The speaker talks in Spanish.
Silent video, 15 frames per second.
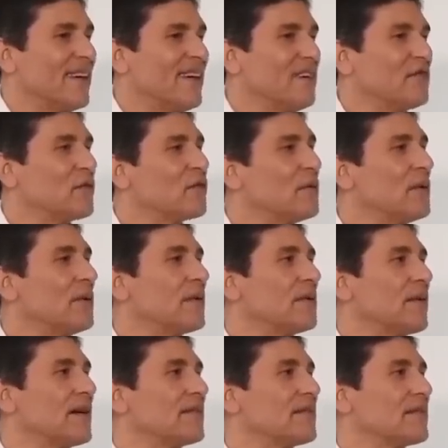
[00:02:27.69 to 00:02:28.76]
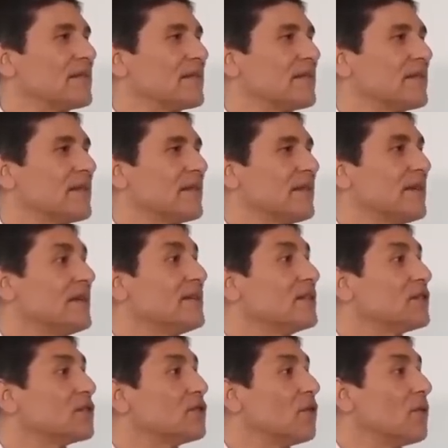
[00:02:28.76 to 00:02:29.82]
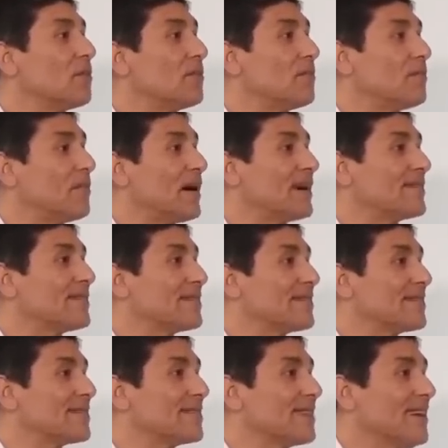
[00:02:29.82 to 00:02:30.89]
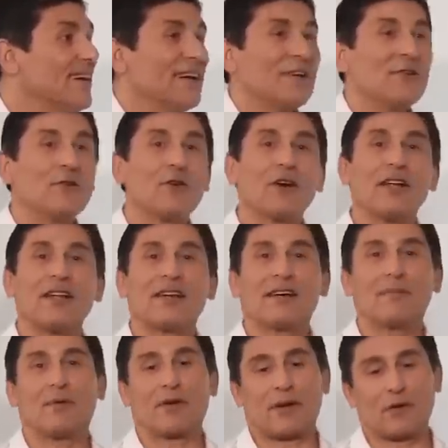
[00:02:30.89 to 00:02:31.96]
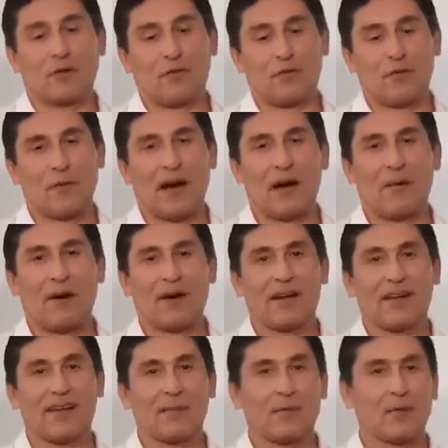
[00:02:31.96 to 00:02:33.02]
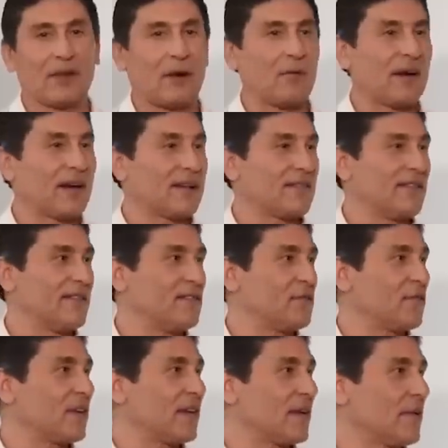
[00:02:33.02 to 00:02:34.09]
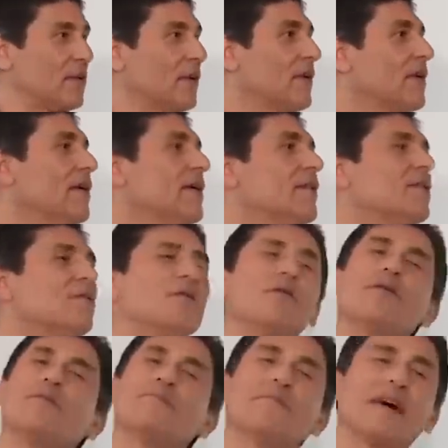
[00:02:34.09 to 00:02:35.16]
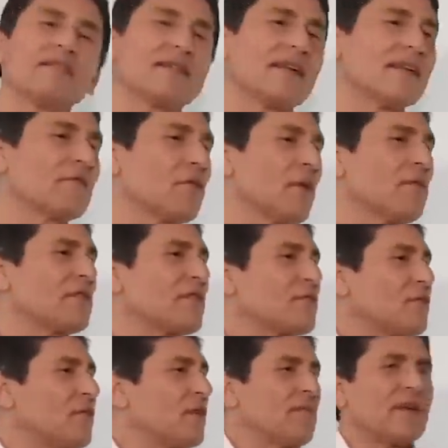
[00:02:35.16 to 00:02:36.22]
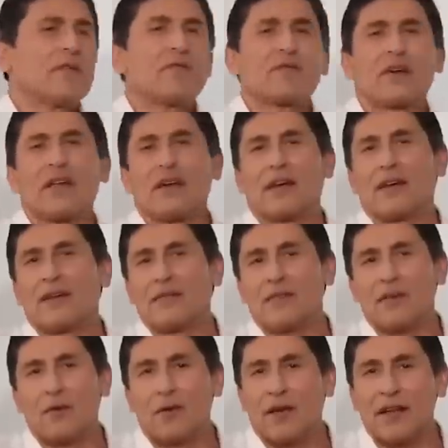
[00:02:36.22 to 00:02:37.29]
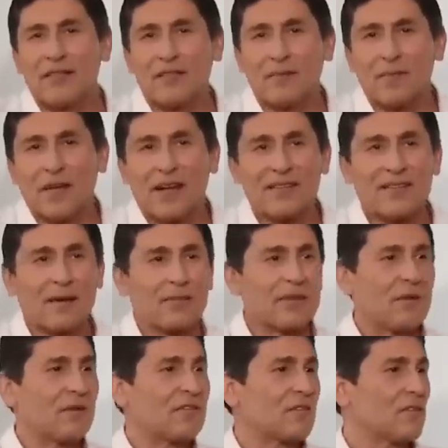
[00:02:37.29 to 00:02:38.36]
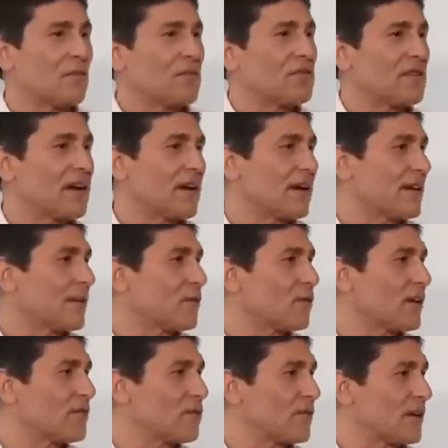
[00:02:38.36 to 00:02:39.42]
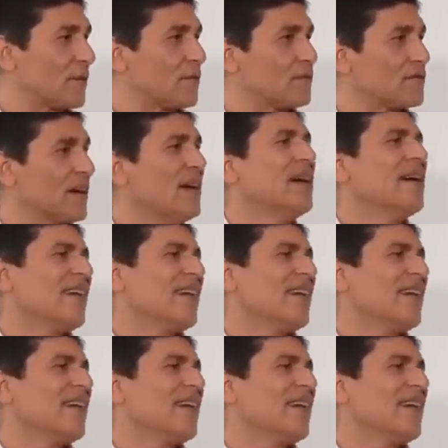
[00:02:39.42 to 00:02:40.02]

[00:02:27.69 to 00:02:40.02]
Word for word: Esos viven más. Sopas. Yo creí que porque no fumaba, creí que porque hago ejercicio, creí que... No, ahí están los nuevos descubrimientos. Cada quien, si lo quiere aceptar, acéptelo. Y si no, pues siga creyendo que es otra cosa.